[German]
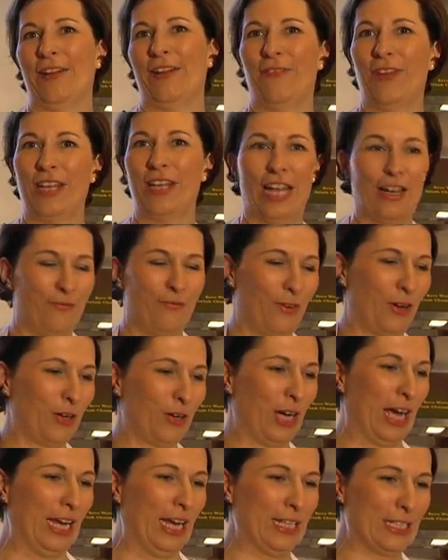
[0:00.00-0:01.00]
Da wird
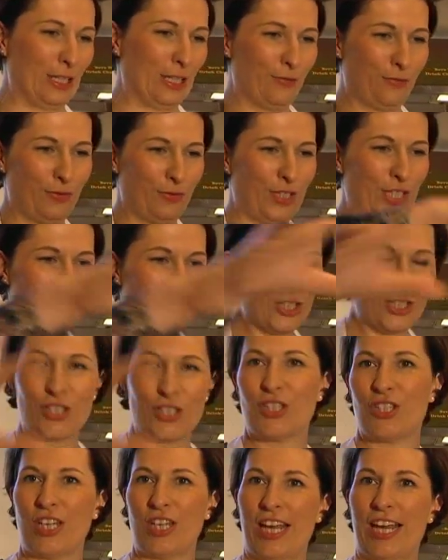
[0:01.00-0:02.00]
einfach alles auf den Tisch
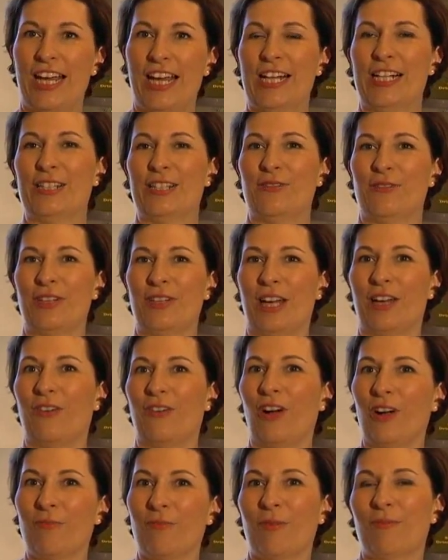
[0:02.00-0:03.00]
gestellt und dann hockt